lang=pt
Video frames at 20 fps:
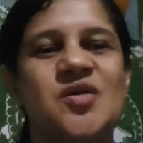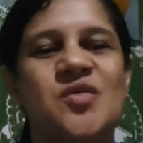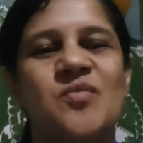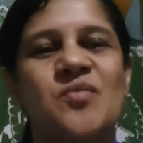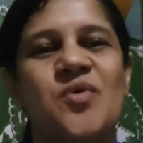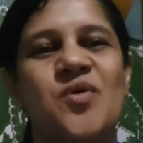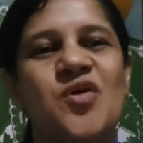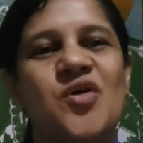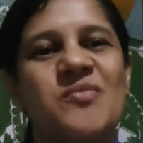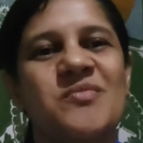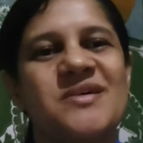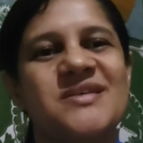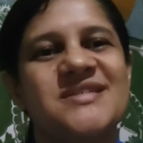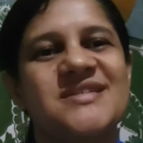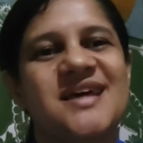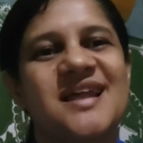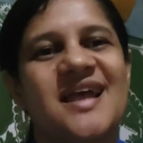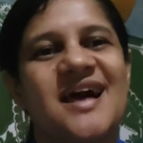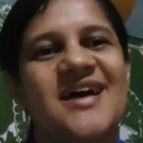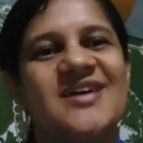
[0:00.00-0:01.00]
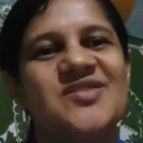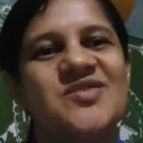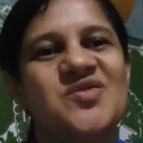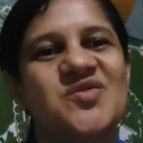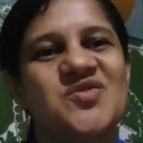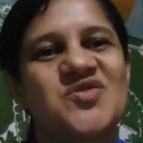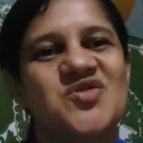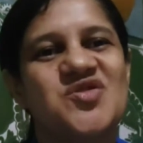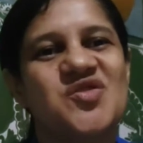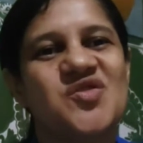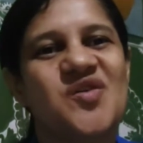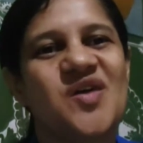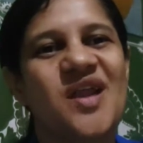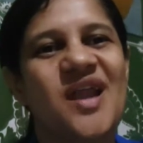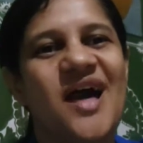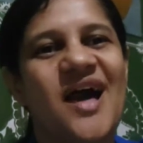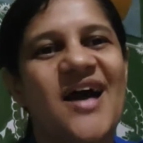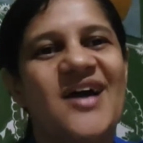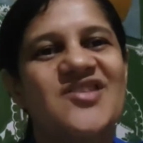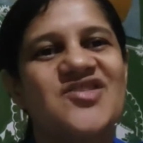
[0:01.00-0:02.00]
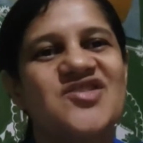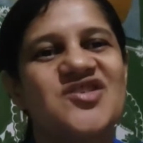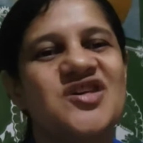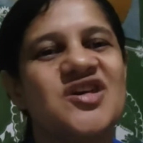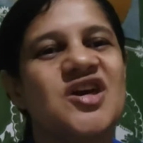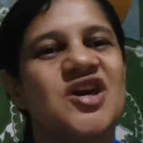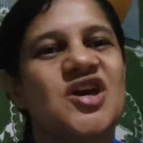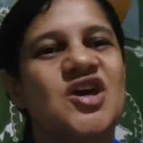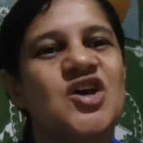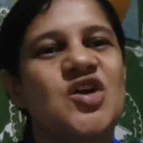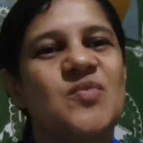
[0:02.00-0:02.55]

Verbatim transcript: um bolo mesclado com chocolate